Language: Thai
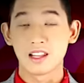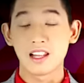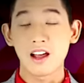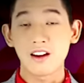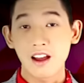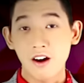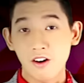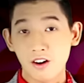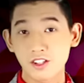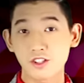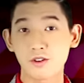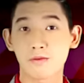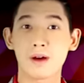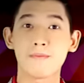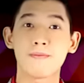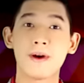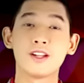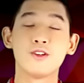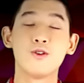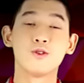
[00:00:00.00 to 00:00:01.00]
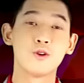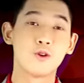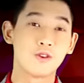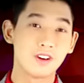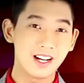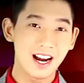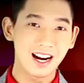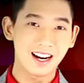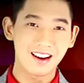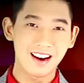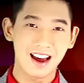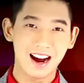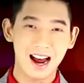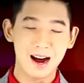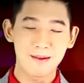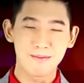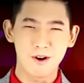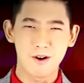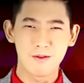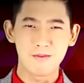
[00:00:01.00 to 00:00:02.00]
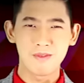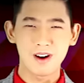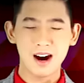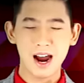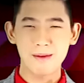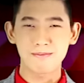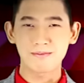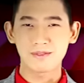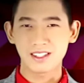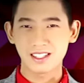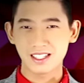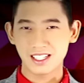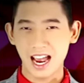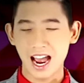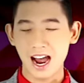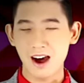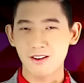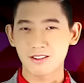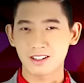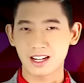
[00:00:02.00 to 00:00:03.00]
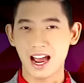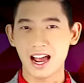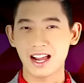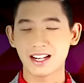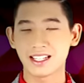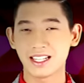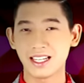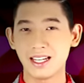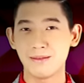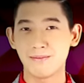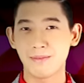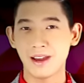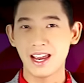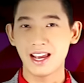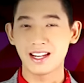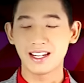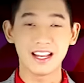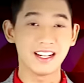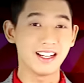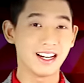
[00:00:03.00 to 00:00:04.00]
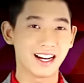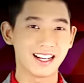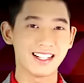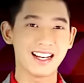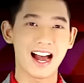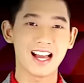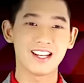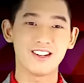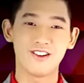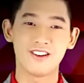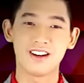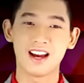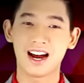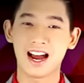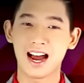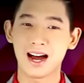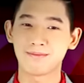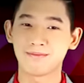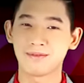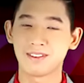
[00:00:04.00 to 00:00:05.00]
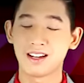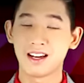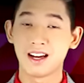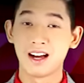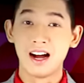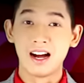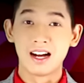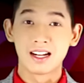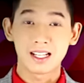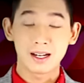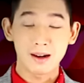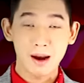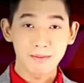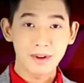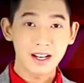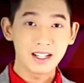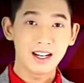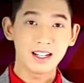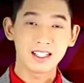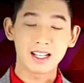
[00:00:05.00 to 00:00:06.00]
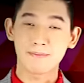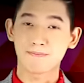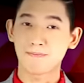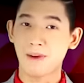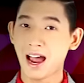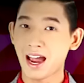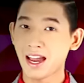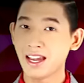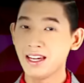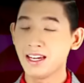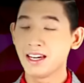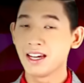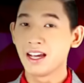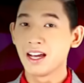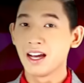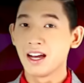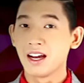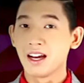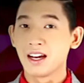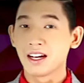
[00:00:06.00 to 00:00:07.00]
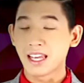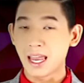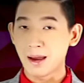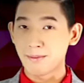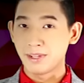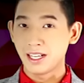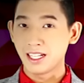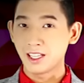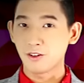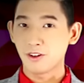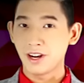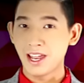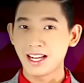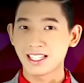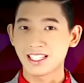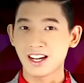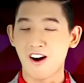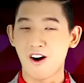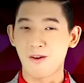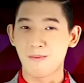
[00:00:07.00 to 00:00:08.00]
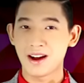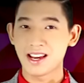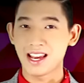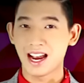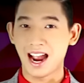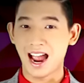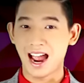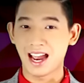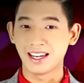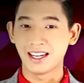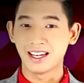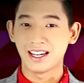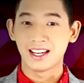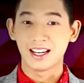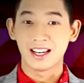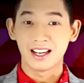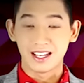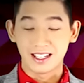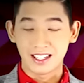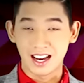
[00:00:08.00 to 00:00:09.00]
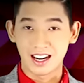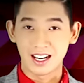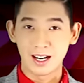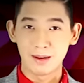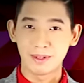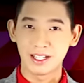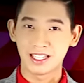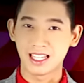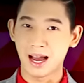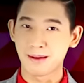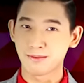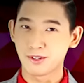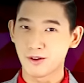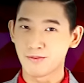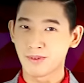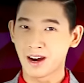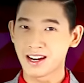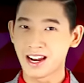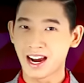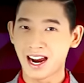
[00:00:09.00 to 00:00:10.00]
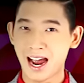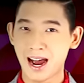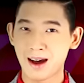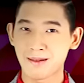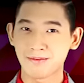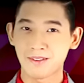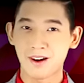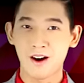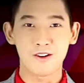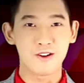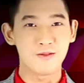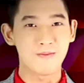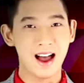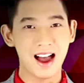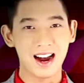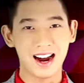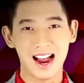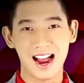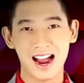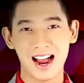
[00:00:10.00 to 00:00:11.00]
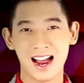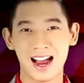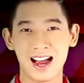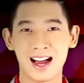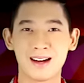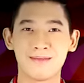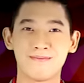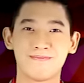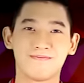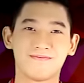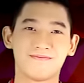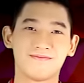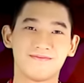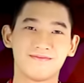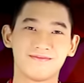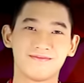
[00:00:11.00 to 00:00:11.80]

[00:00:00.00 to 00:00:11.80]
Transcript: แล้วเราก็จบกันไปทุกๆเรื่องแล้วนะครับ ผมกับชาวราศีเมษในเดือนกันยายนนะครับสำหรับในเดือนถัดไป เข็มทิศตัวเลขจะออกมายังไง อย่าลืมติดตามชมกันนะครับ ขอบคุณมากครับ